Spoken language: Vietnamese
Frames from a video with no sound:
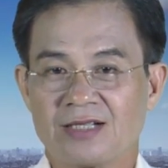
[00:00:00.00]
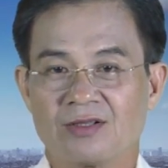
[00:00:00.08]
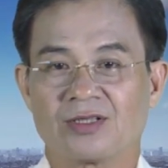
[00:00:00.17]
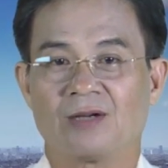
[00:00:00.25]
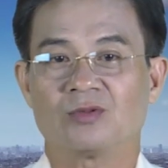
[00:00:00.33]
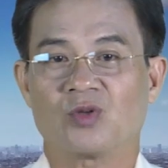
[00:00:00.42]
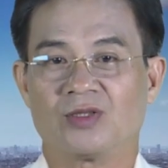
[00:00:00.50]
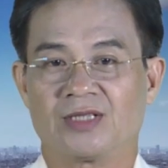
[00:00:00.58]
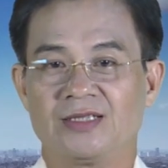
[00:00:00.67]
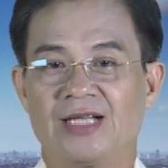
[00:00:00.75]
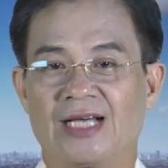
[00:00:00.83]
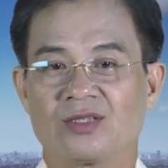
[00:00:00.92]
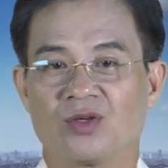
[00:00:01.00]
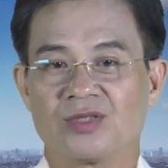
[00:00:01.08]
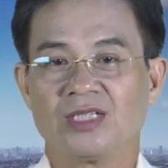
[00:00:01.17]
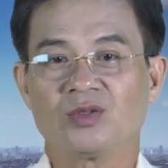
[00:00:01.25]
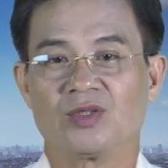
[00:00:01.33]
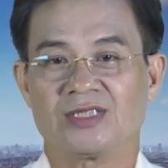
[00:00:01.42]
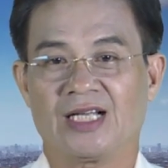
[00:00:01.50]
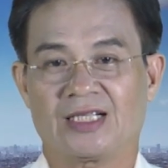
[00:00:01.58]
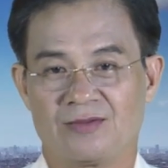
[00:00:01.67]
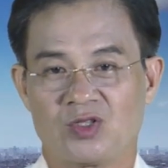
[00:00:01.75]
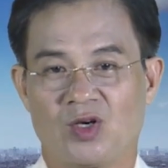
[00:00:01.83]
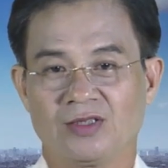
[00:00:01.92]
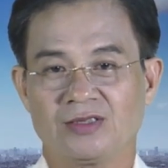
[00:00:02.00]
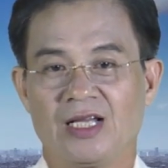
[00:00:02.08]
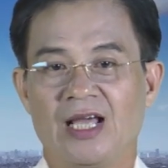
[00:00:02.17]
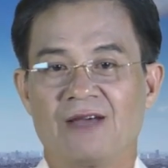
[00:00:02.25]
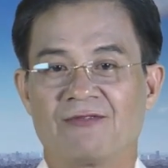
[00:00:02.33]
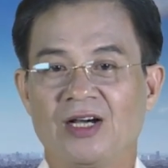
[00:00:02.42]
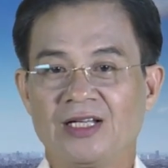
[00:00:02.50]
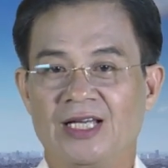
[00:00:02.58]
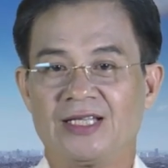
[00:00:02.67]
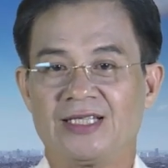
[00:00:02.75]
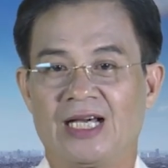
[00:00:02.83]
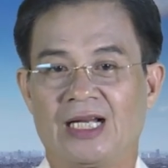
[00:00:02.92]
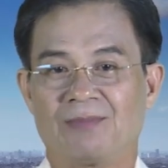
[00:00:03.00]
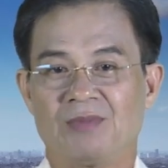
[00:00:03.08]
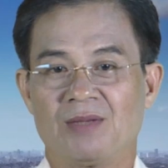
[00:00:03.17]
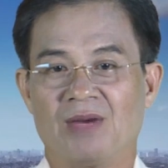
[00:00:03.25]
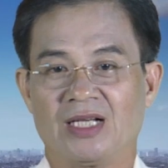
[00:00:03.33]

sát giao thông toàn tỉnh đã tổ chức tuần tra kiểm soát, phát hiện và lập biên